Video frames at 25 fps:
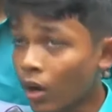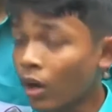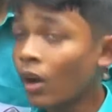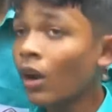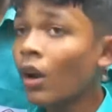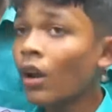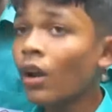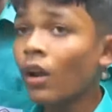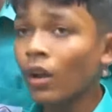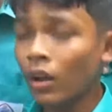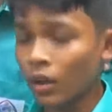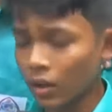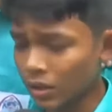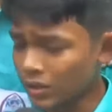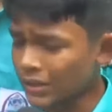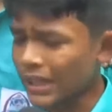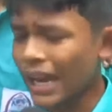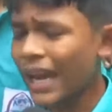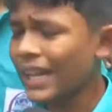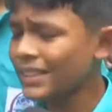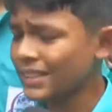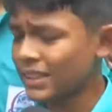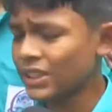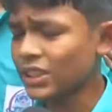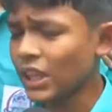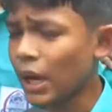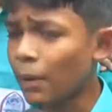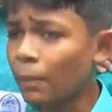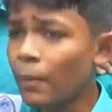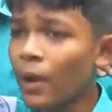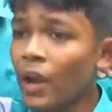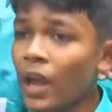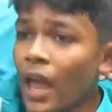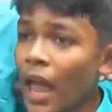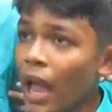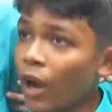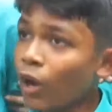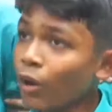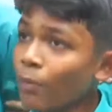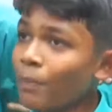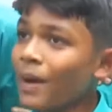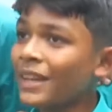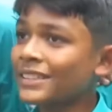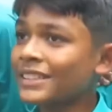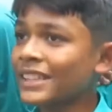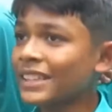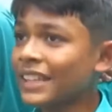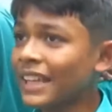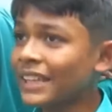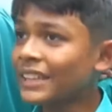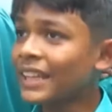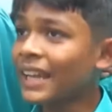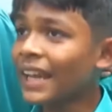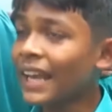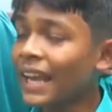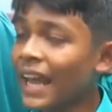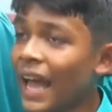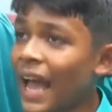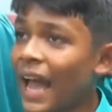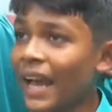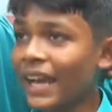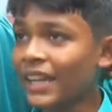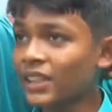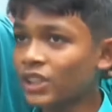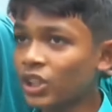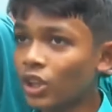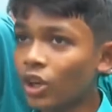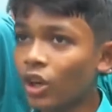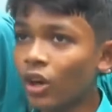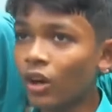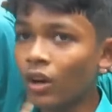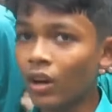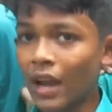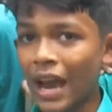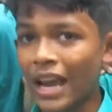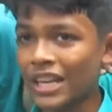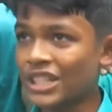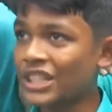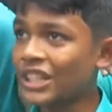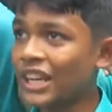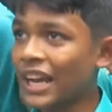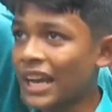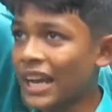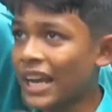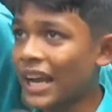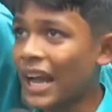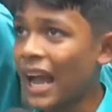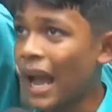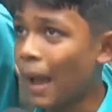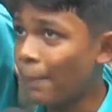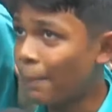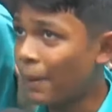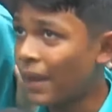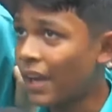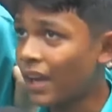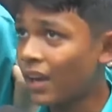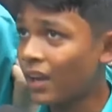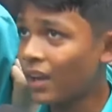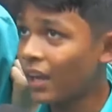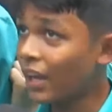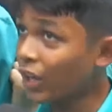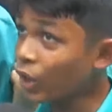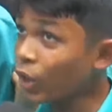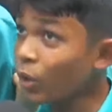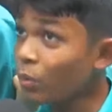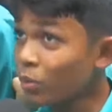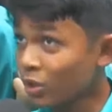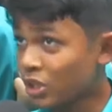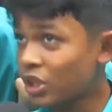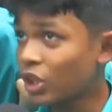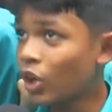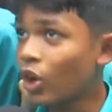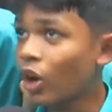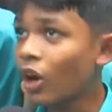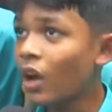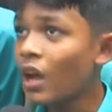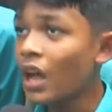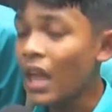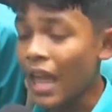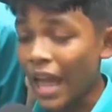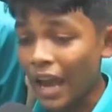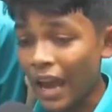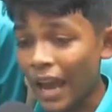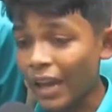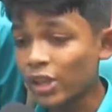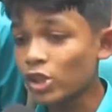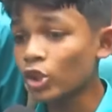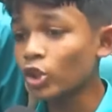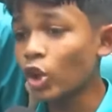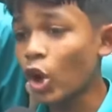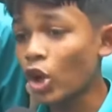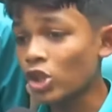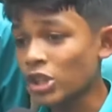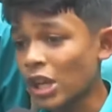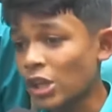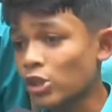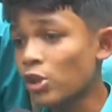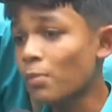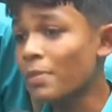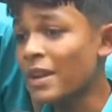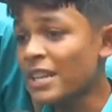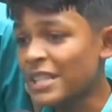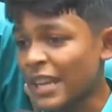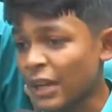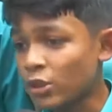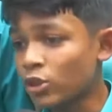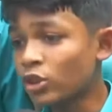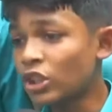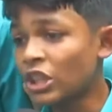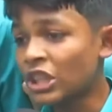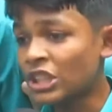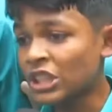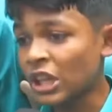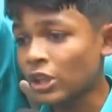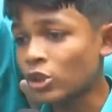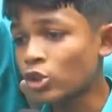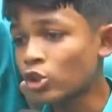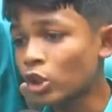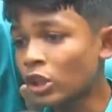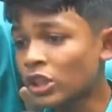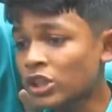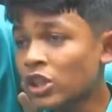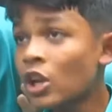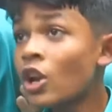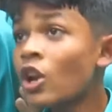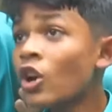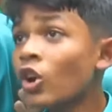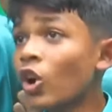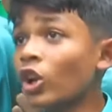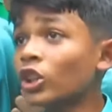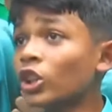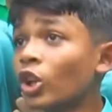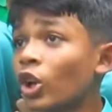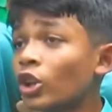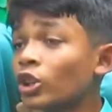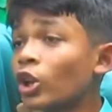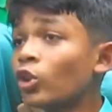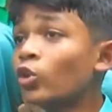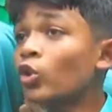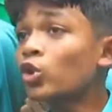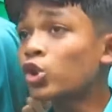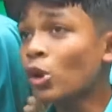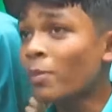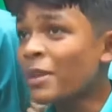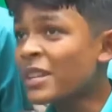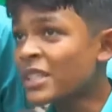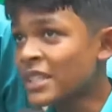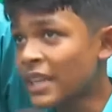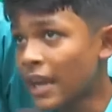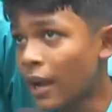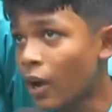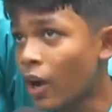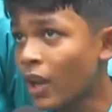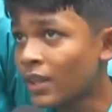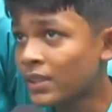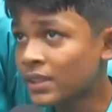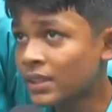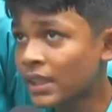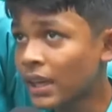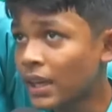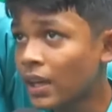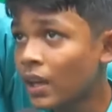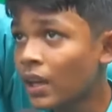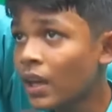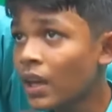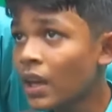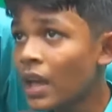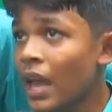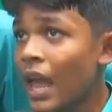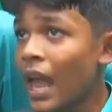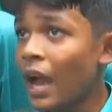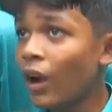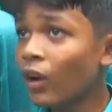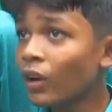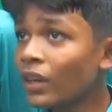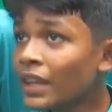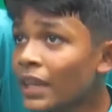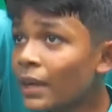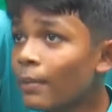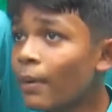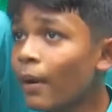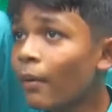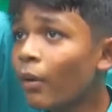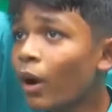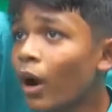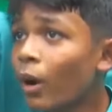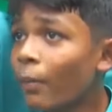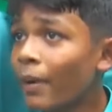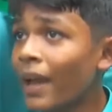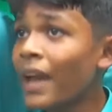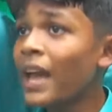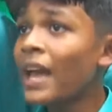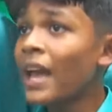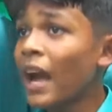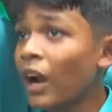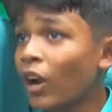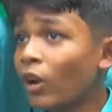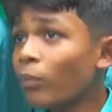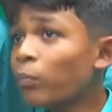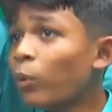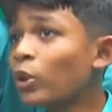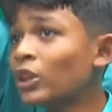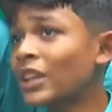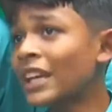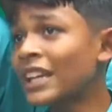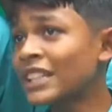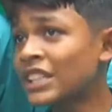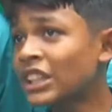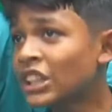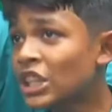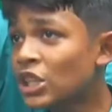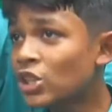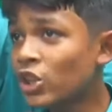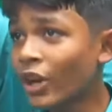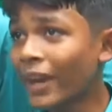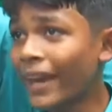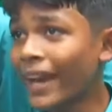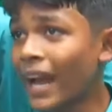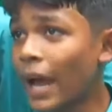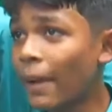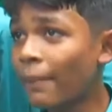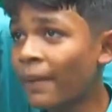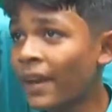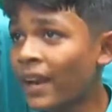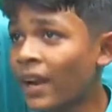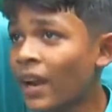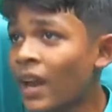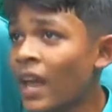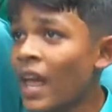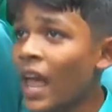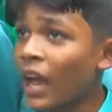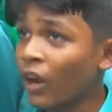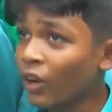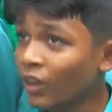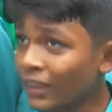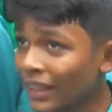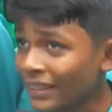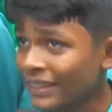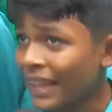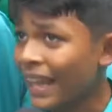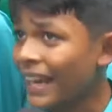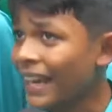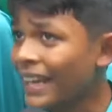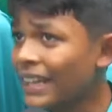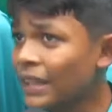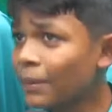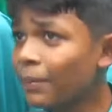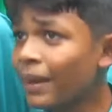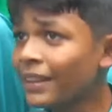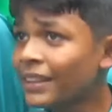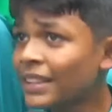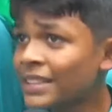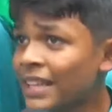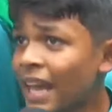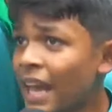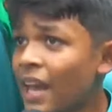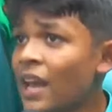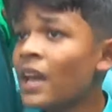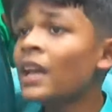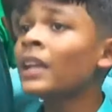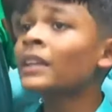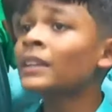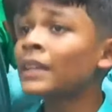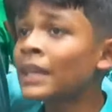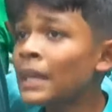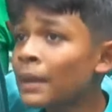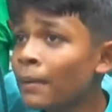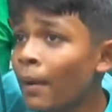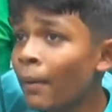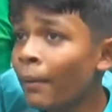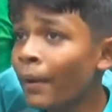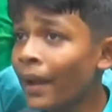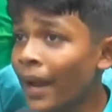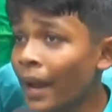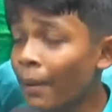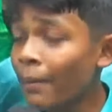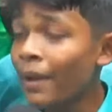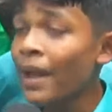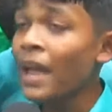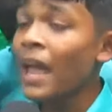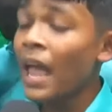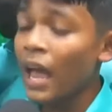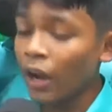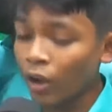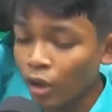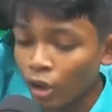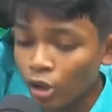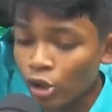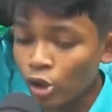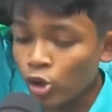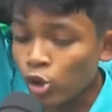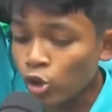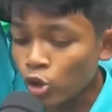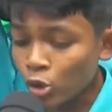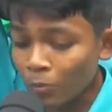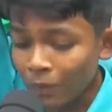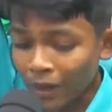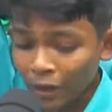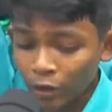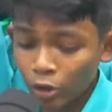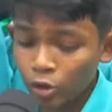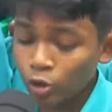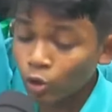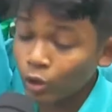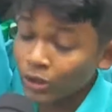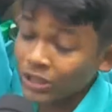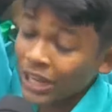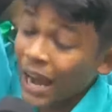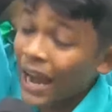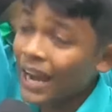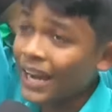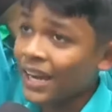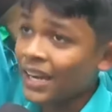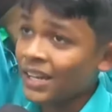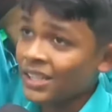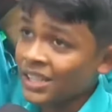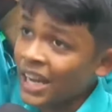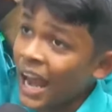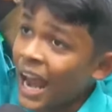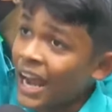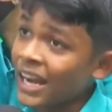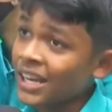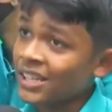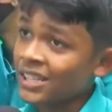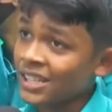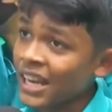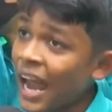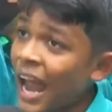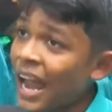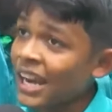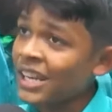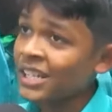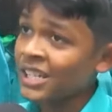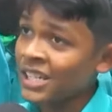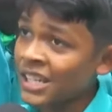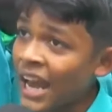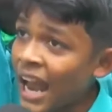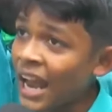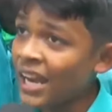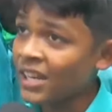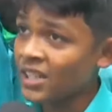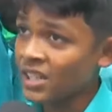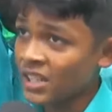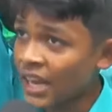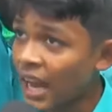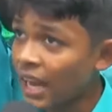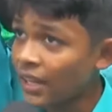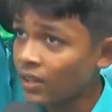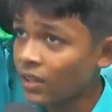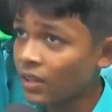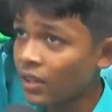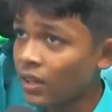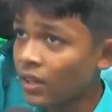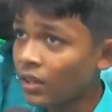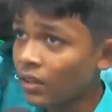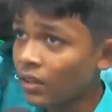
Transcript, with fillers: ফল যা আছে সব এখন বাজারে দেখতে গেলে আগে ছিল আশি টাকা আপেল এরকমও ছিল একশো দশ একশো বিশ একশো তিরিশ একশো চল্লিশ করতে করতে দুশো বিশ টাকা আসছে এখন কীভাবে হবে এখন প্রতি কেজি তিনশো টাকা আপেল এখন তারা খেতে পারতেছে কীভাবে খাবে এখন হচ্ছে সুষম খাদ্য শুধু শাক শাক শাক শাক শাক